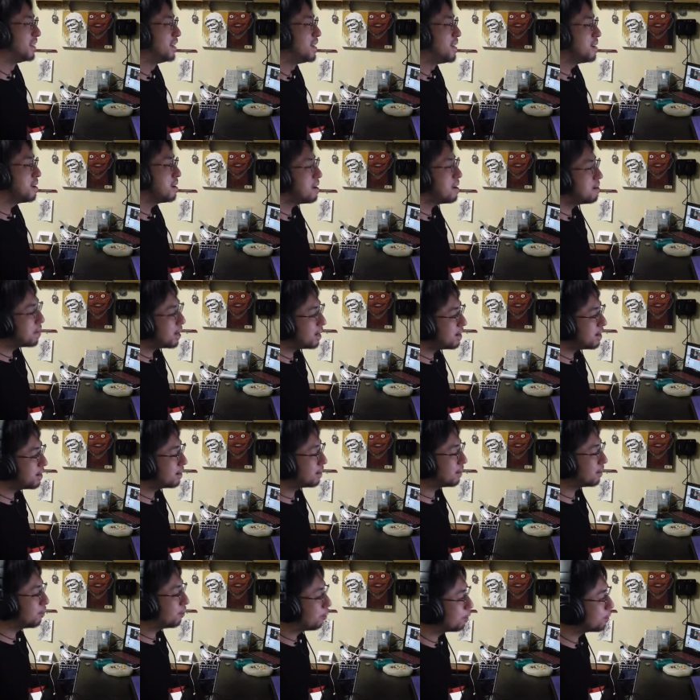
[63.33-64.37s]
いや、まあ、
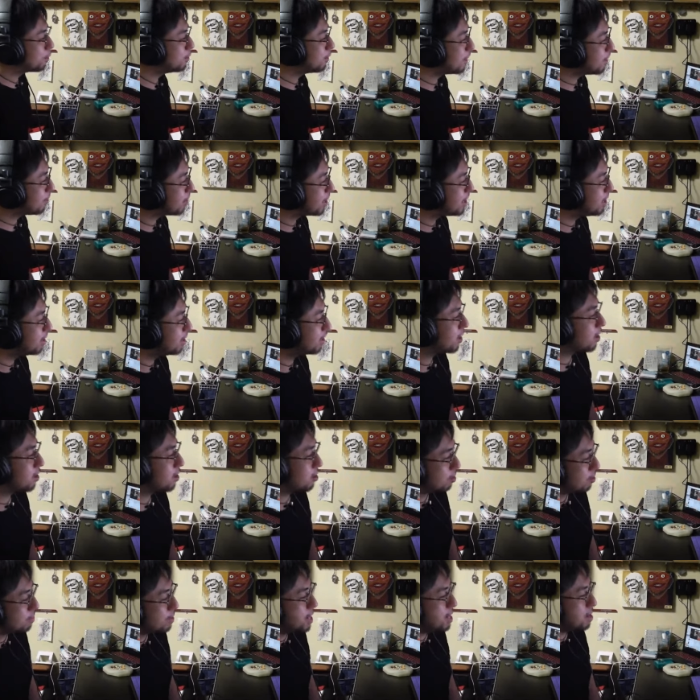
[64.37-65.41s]
これくらいはいいんじゃないの
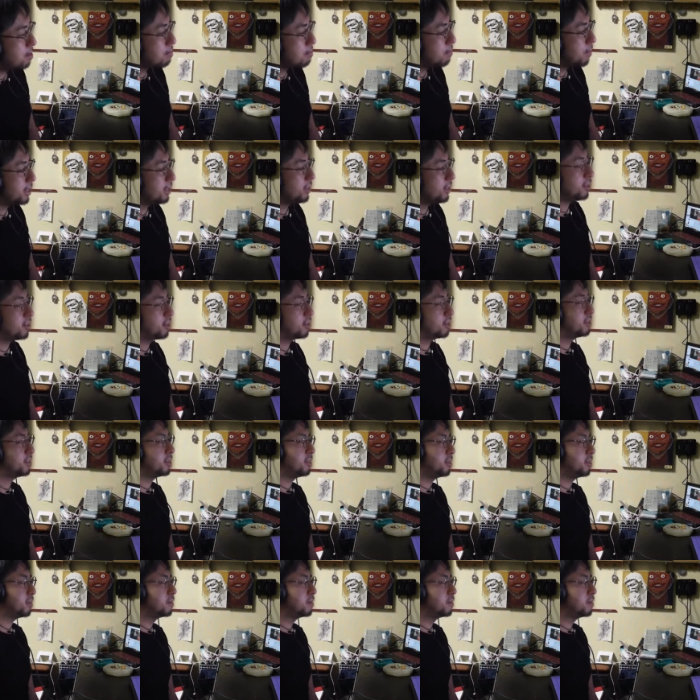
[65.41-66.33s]
メインマッチだし。